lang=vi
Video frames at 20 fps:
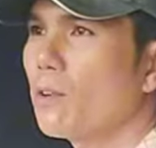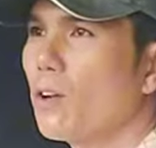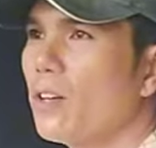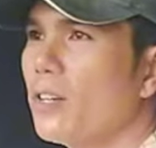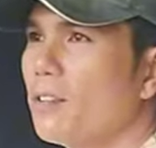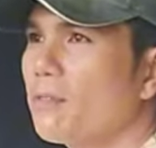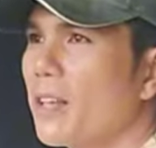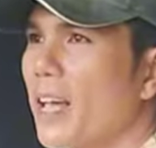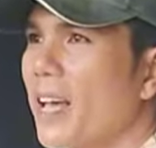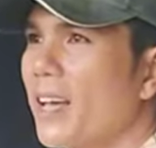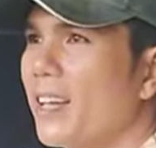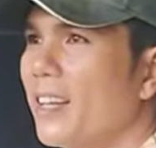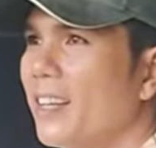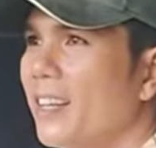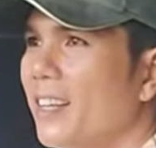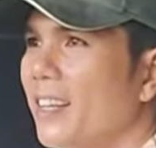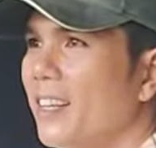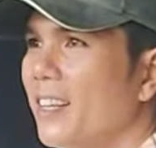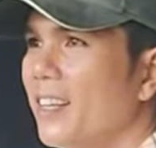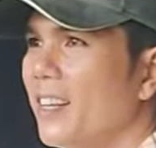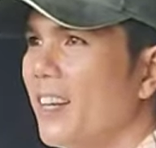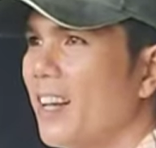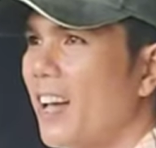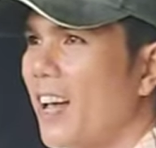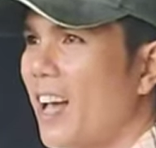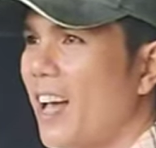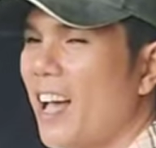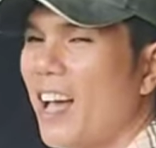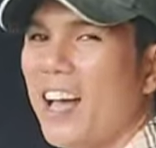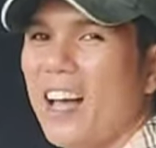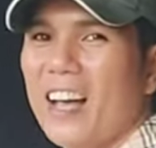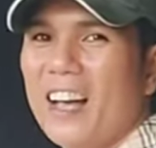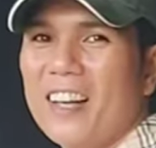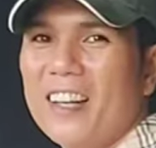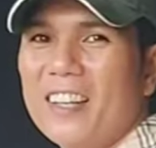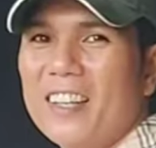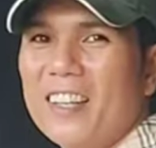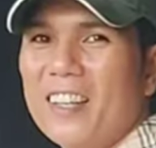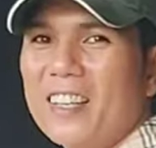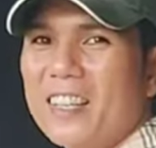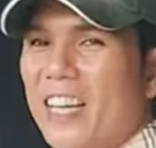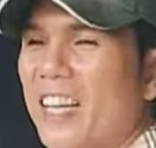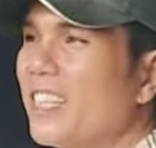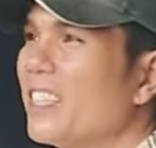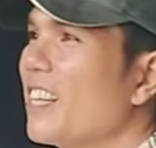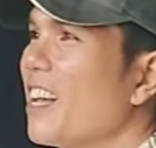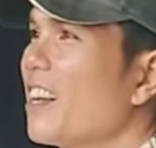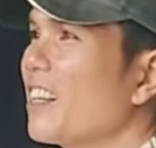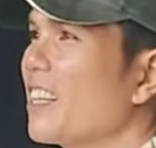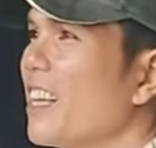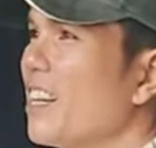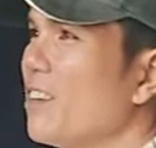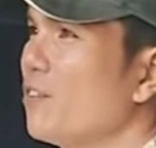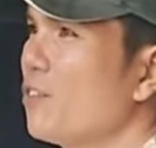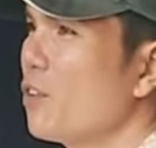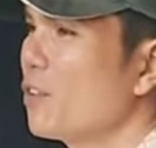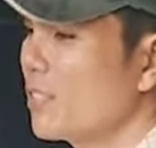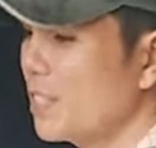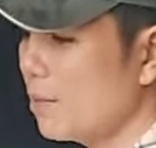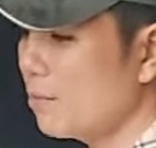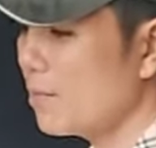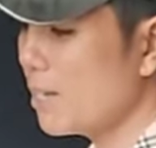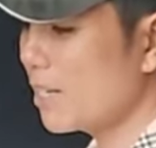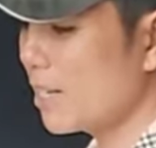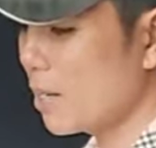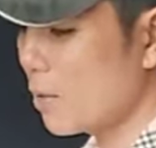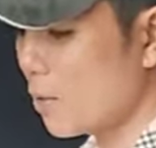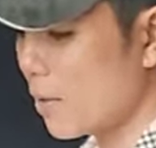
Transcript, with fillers: tùng nói không nha à, các giật nha phôi sống cực